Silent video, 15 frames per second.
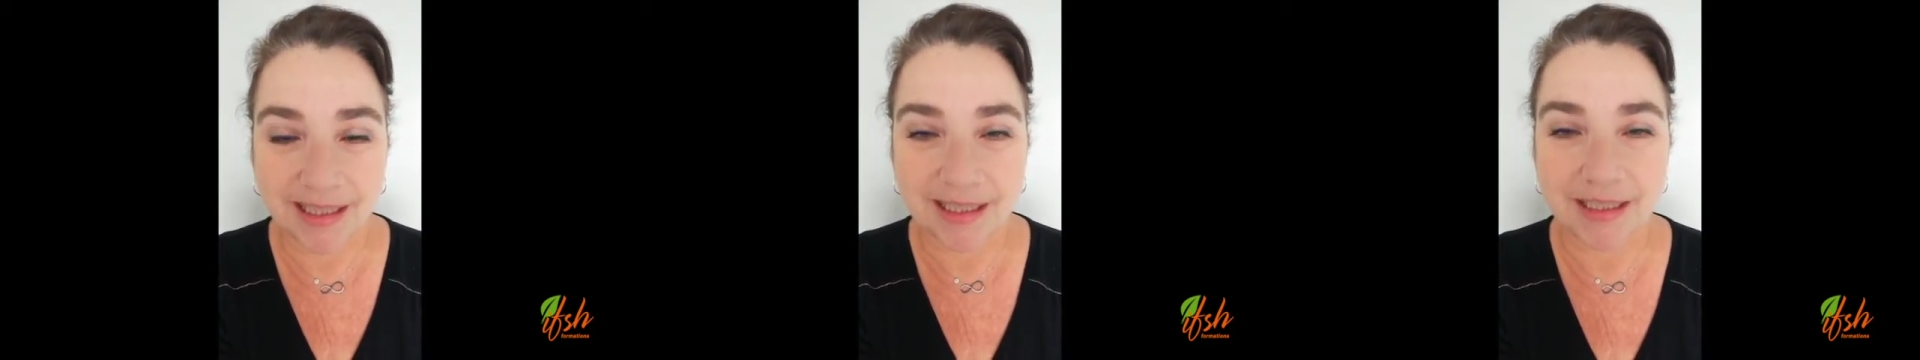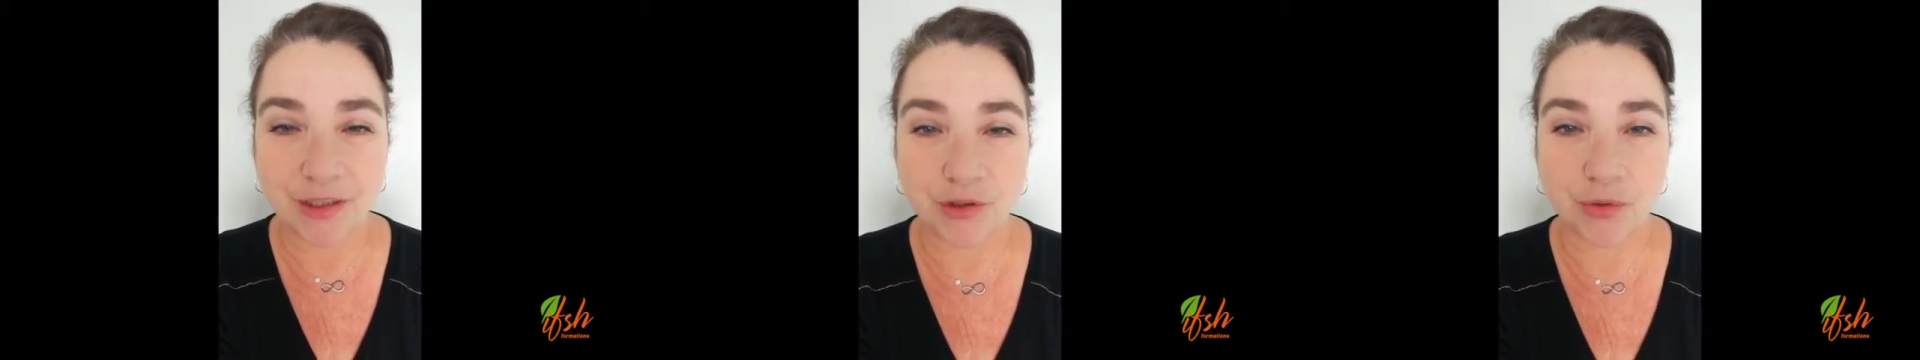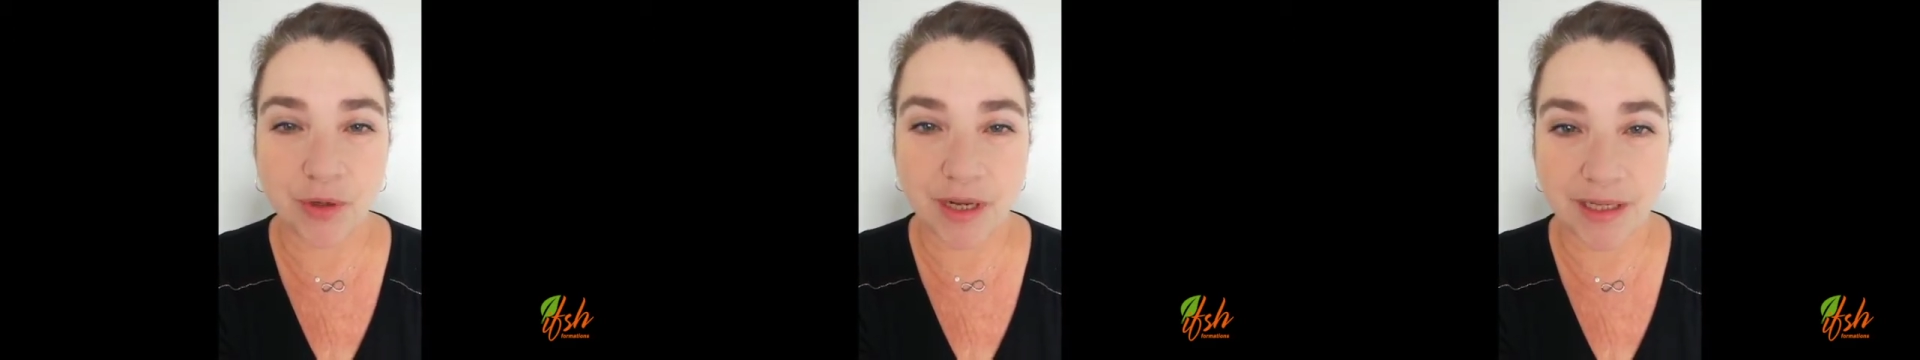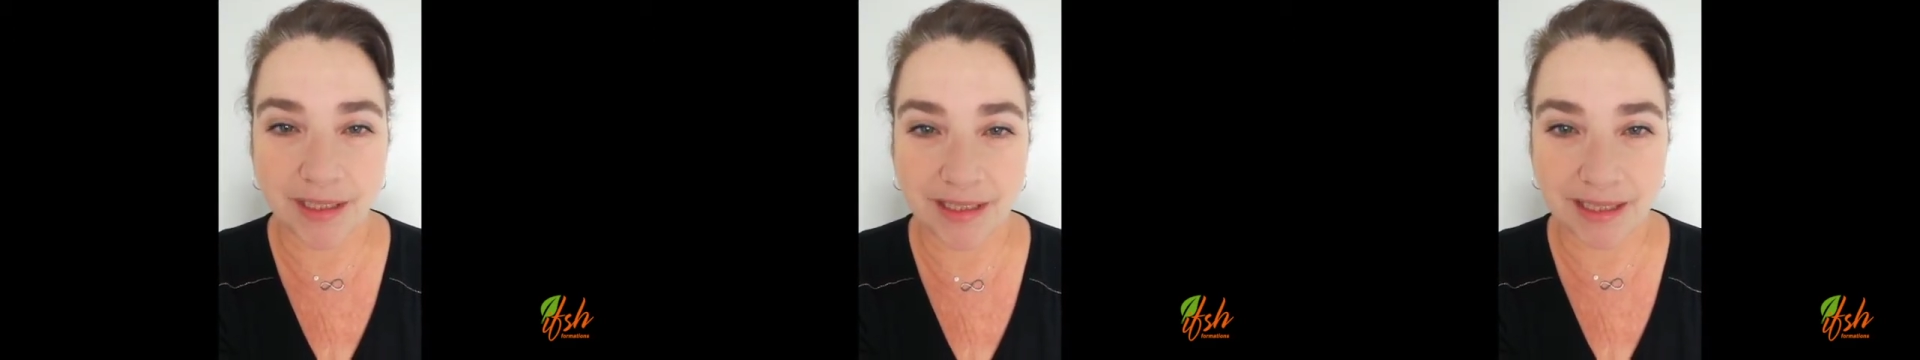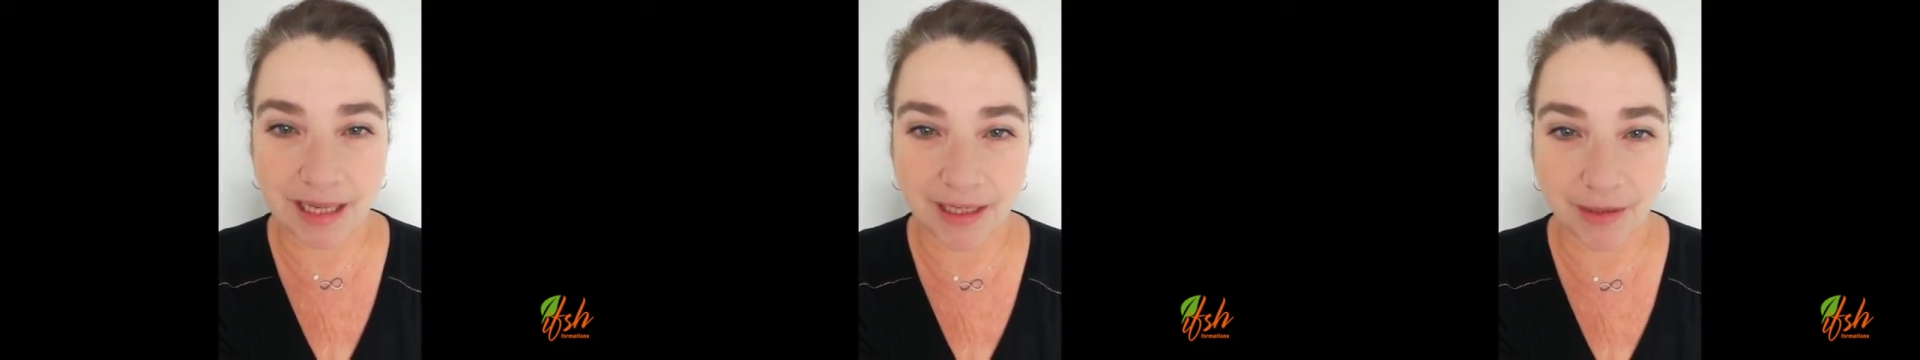les jus à
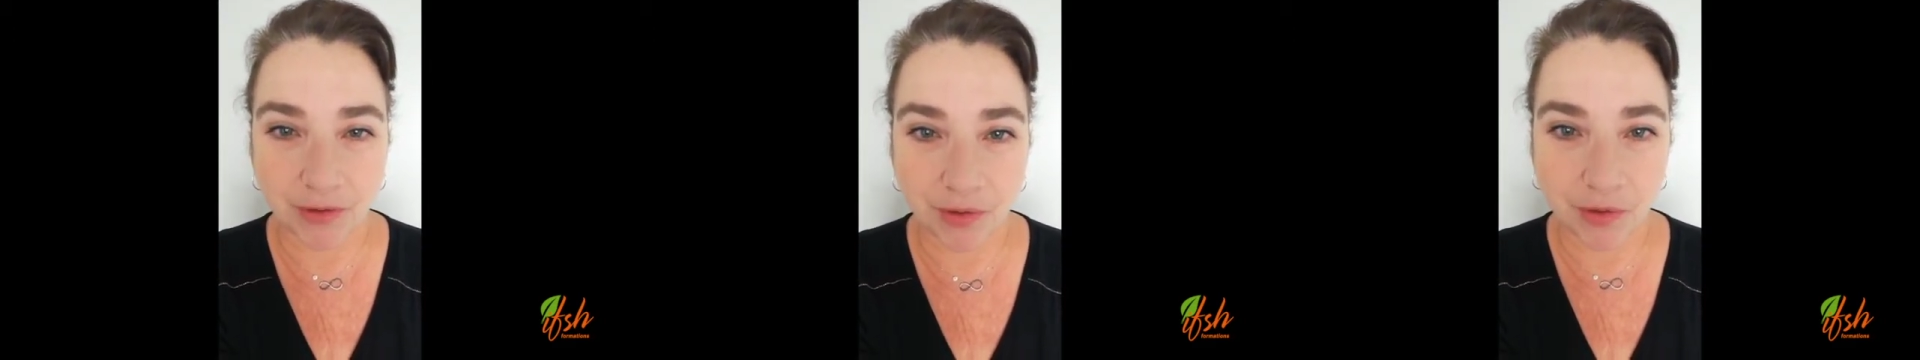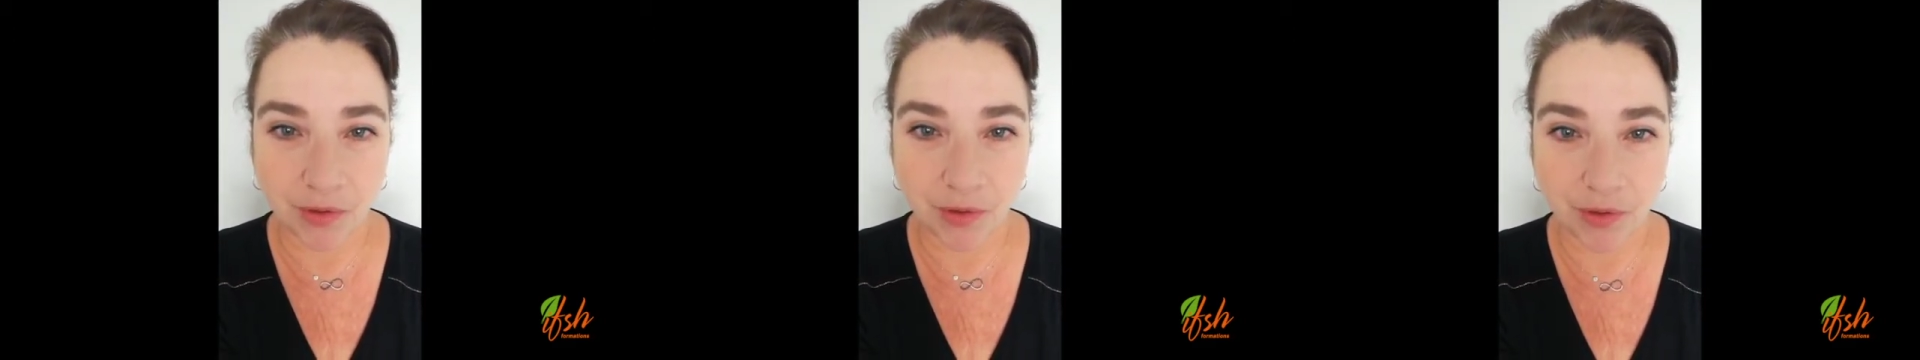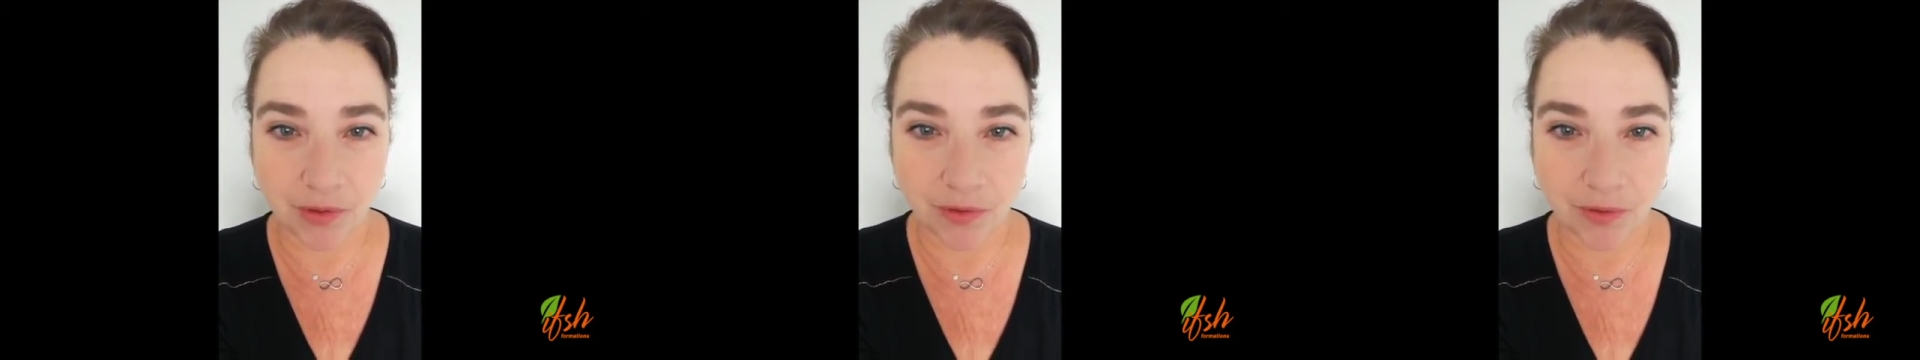l'extracteur